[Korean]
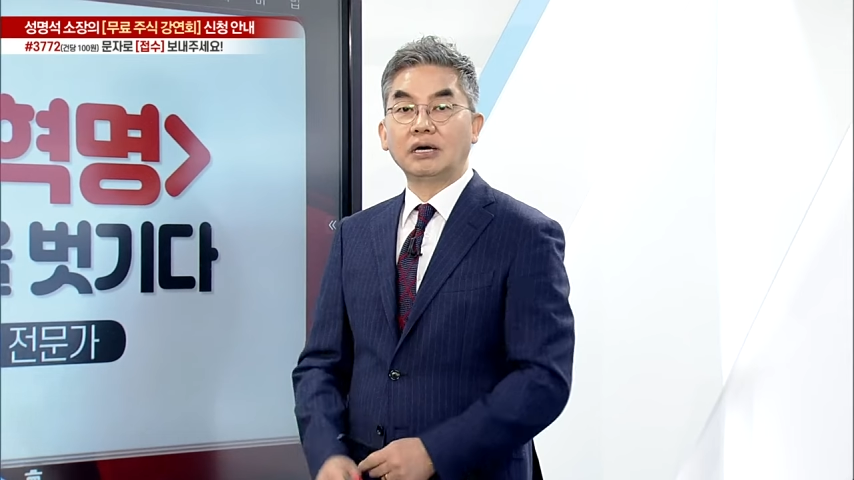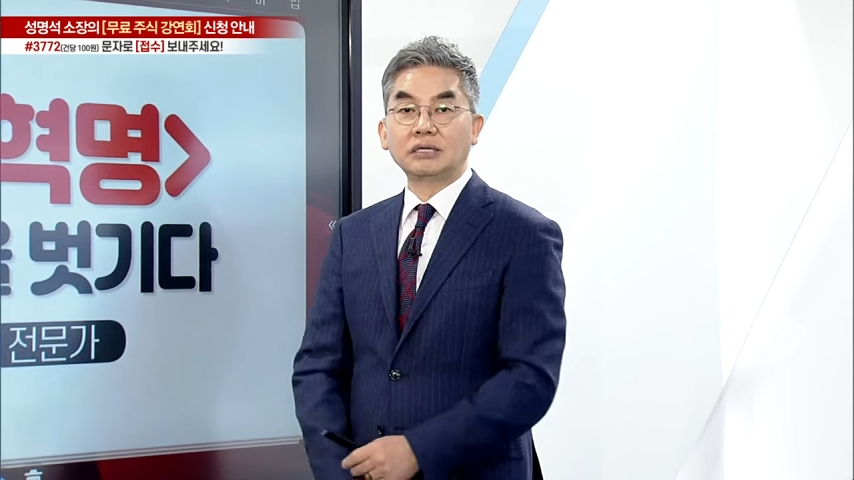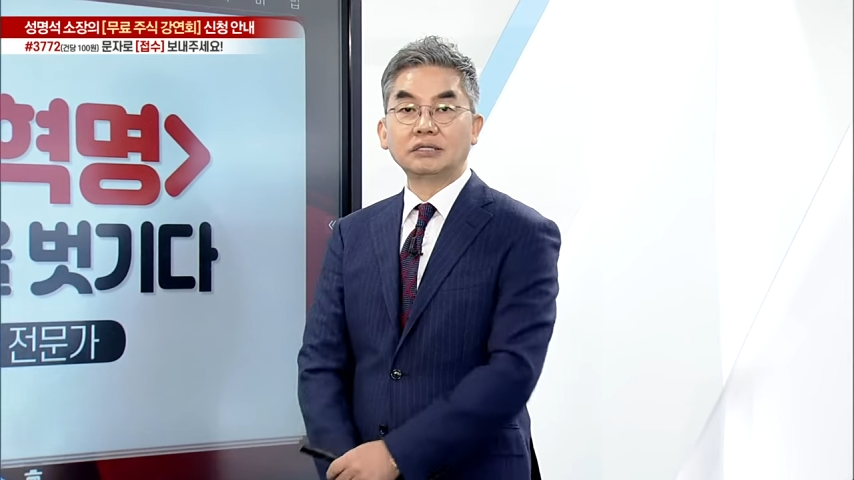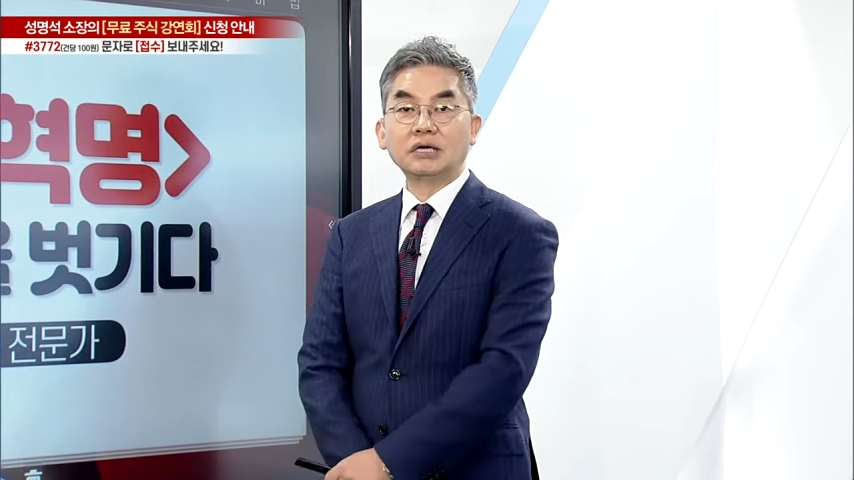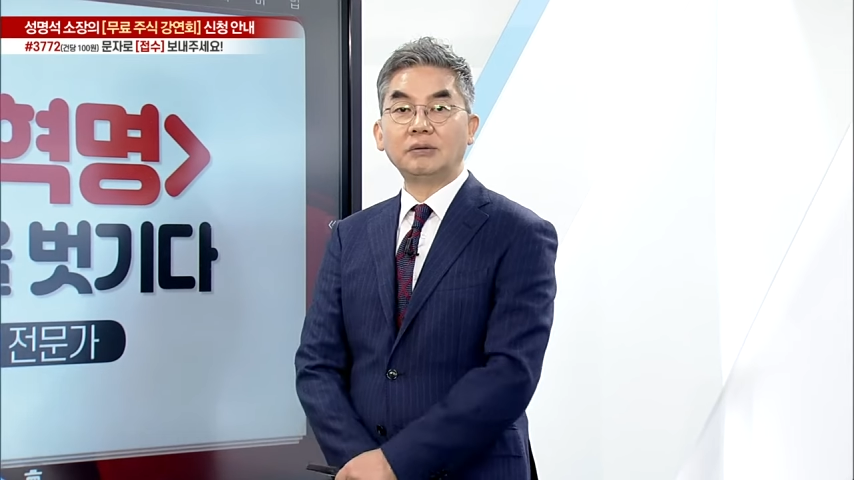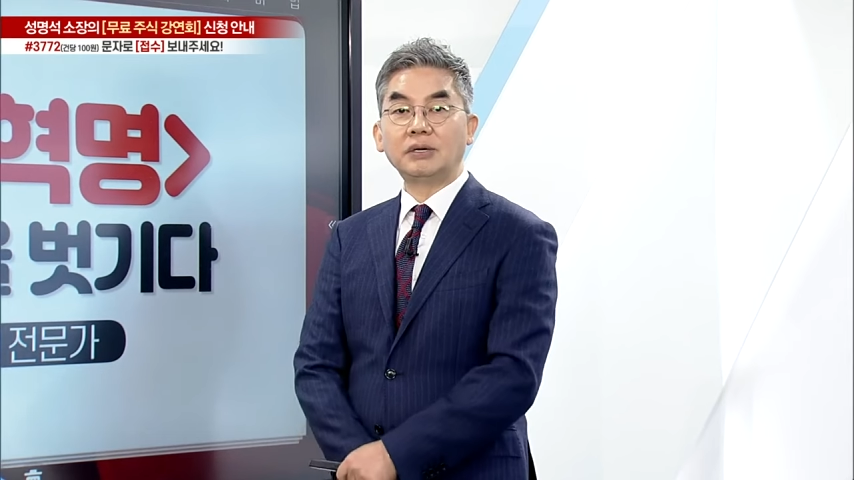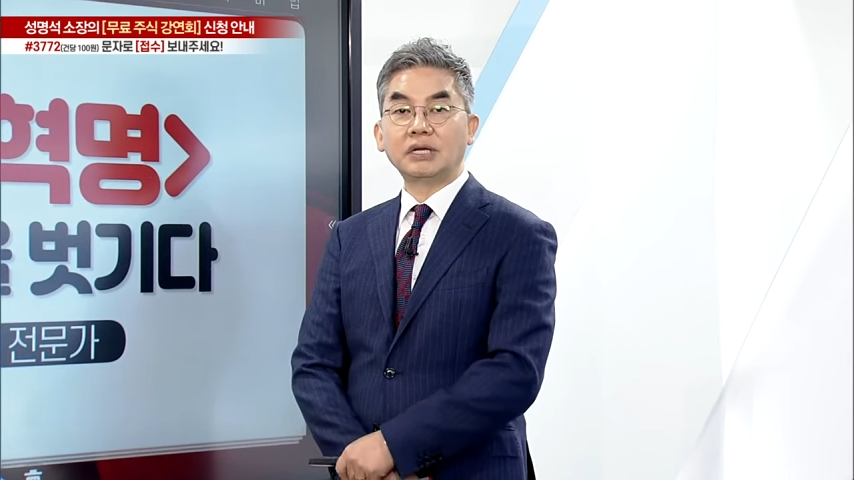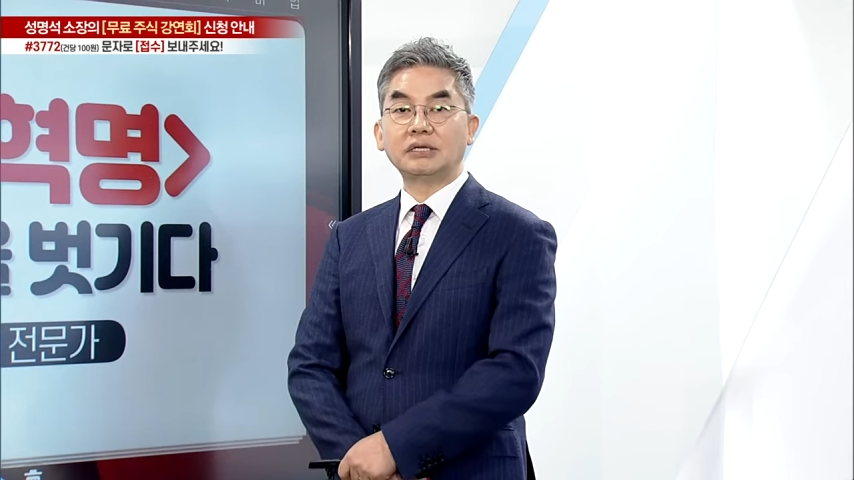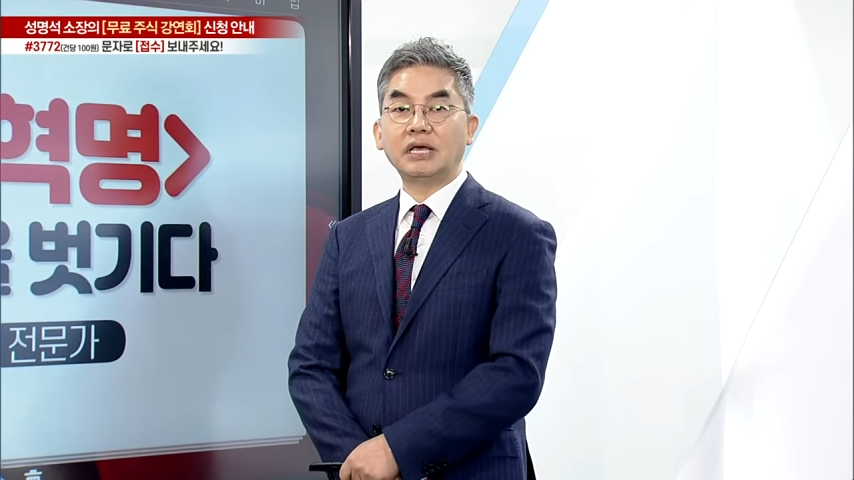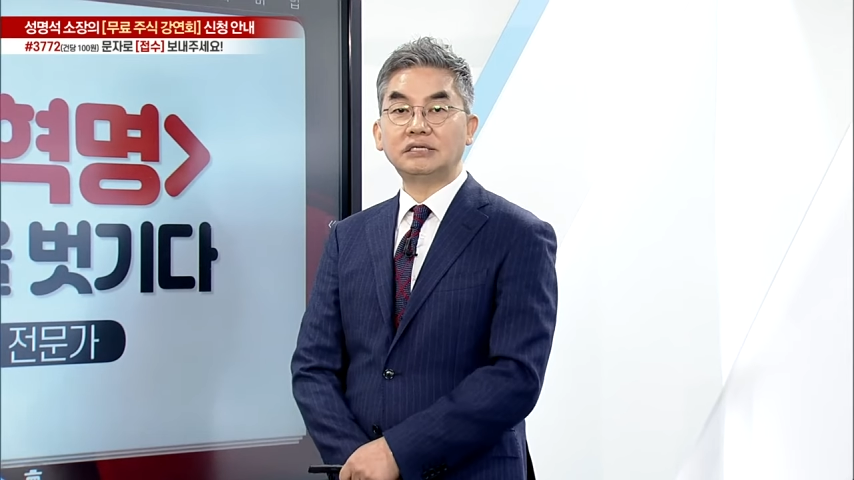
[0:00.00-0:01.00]

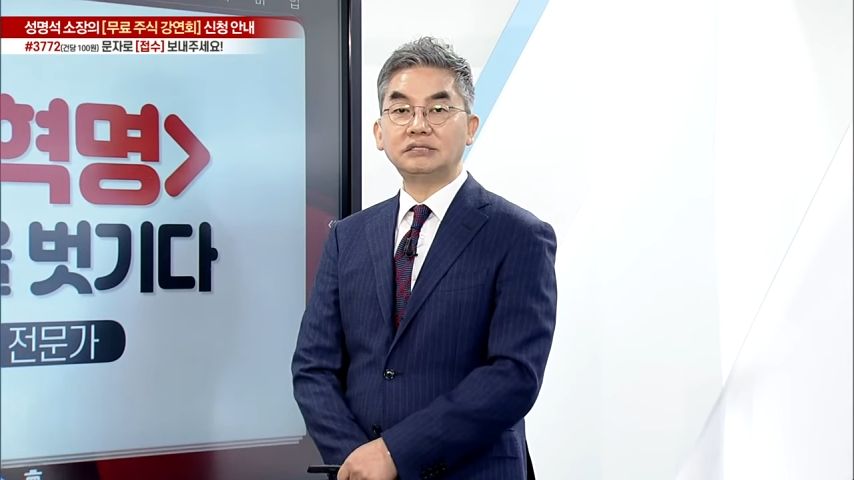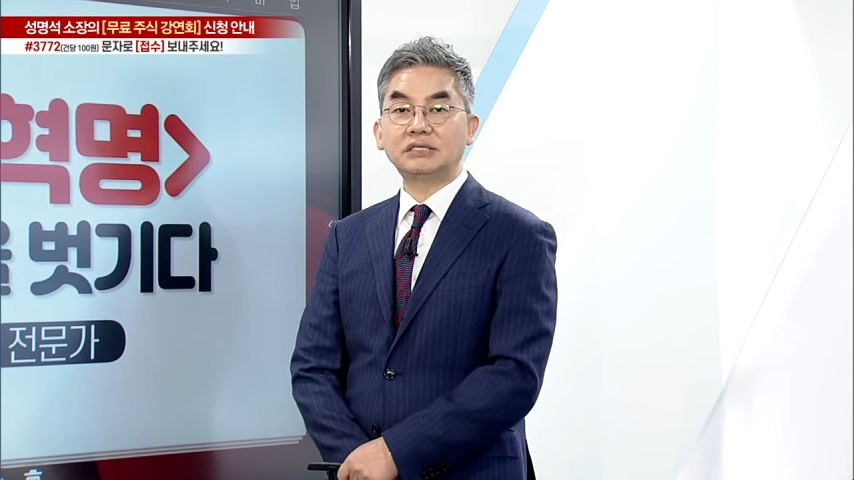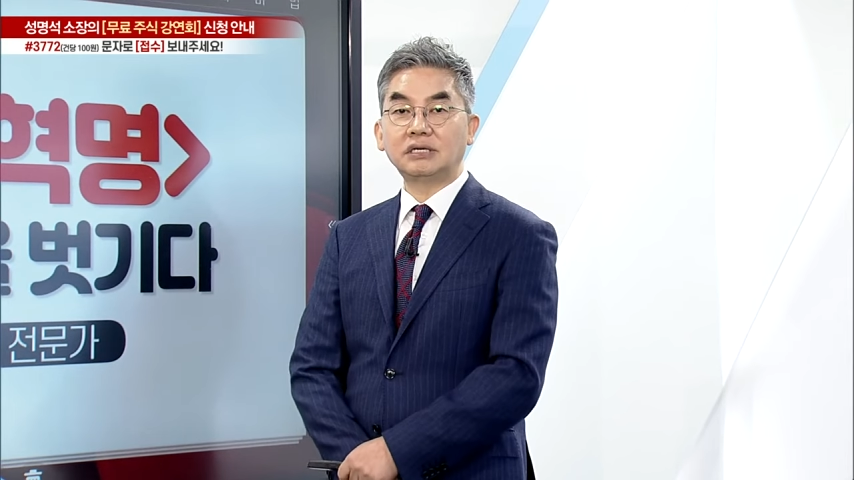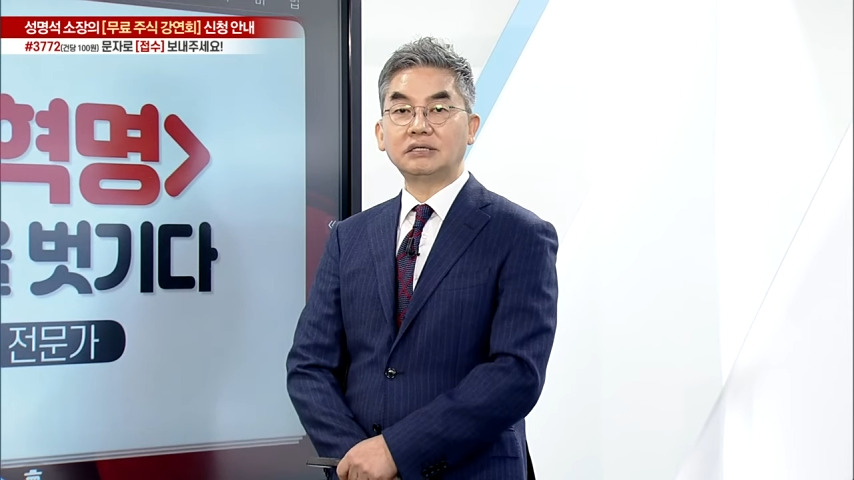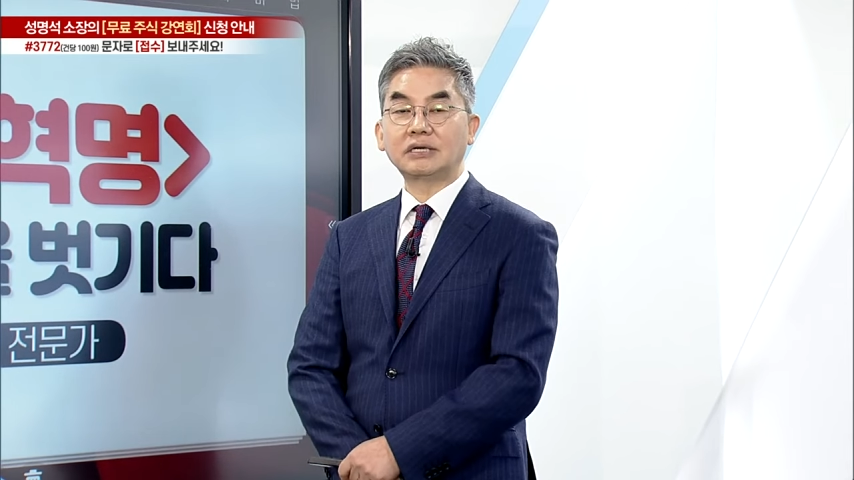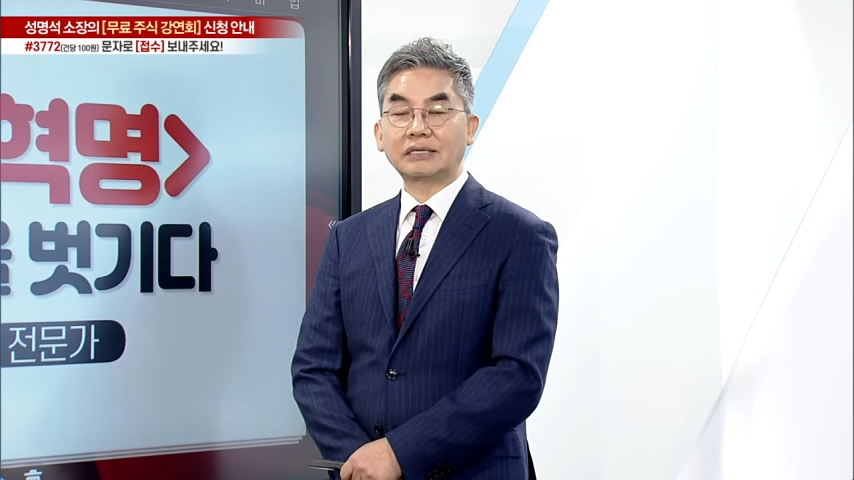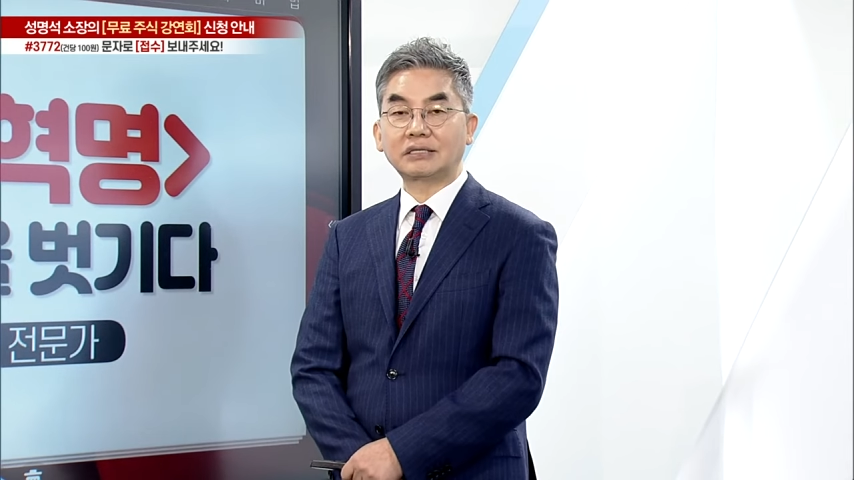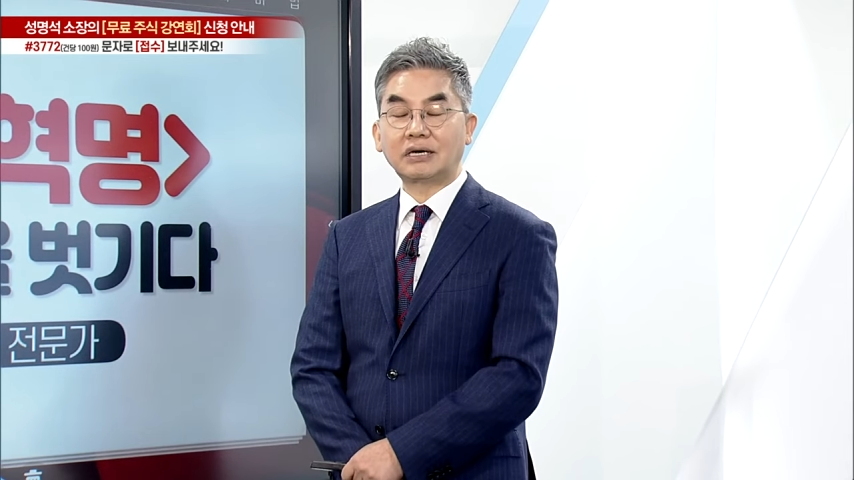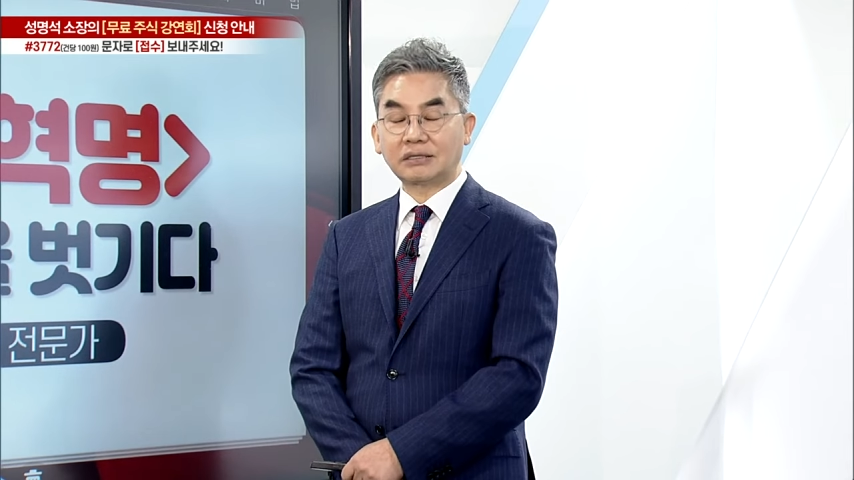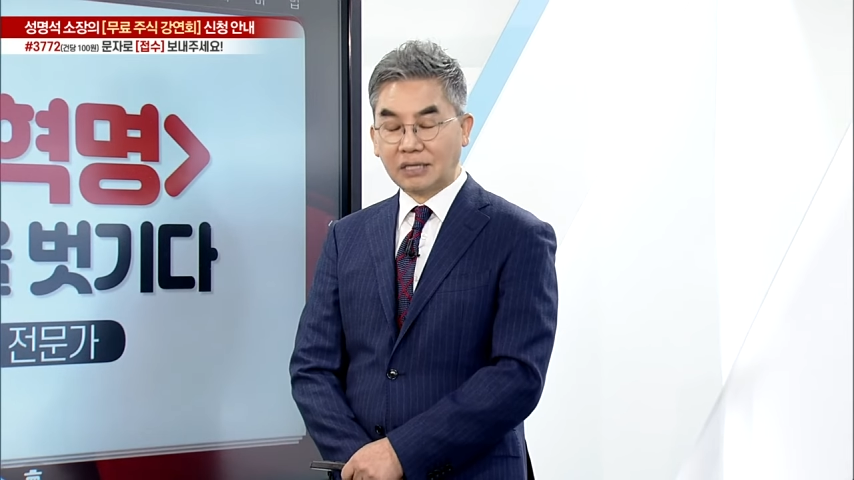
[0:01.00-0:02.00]
금감원에 내 신상을 갖다가